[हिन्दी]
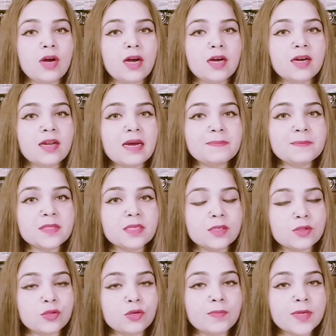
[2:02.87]
तो अगर आप
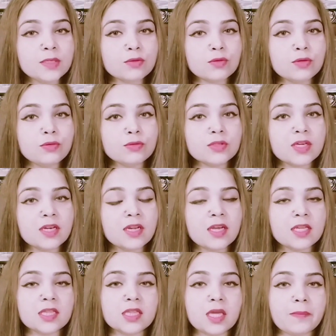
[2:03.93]
सर्दियों में इसको यूज़
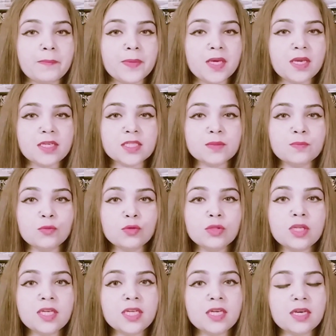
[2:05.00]
करेंगे तब भी
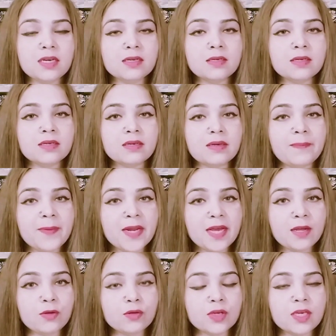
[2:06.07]
स्मूथली
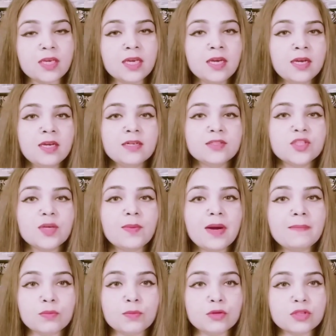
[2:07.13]
अप्लाई होगी जब
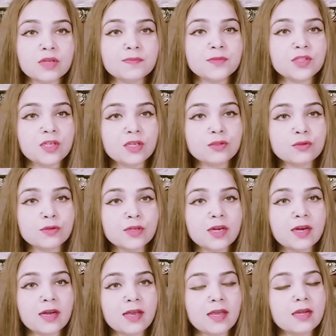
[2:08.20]
जो मौसम चेंज हो
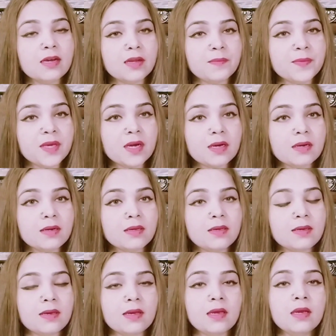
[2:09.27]
रहा है गर्मियाँ आ
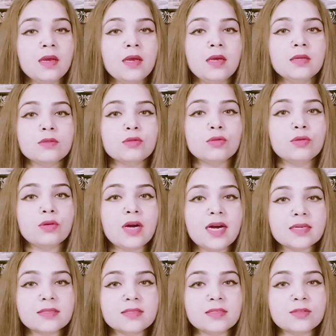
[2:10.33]
रही हैं तो
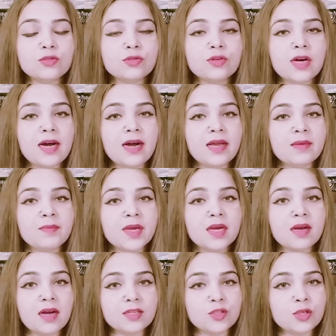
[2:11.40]
अक्सर जो आई में
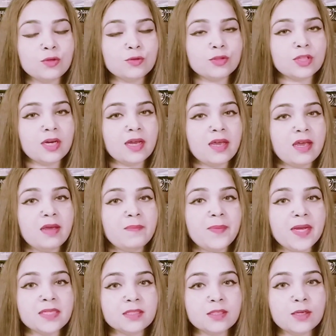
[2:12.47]
काजल होता है
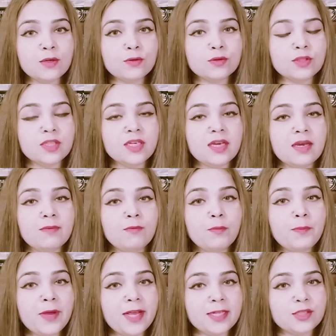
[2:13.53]
पेंसिल होती है वो
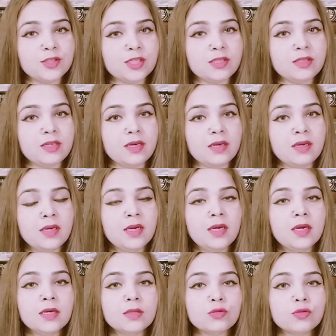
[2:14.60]
फैल जाती है
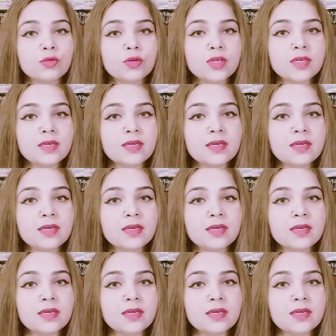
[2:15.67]
तो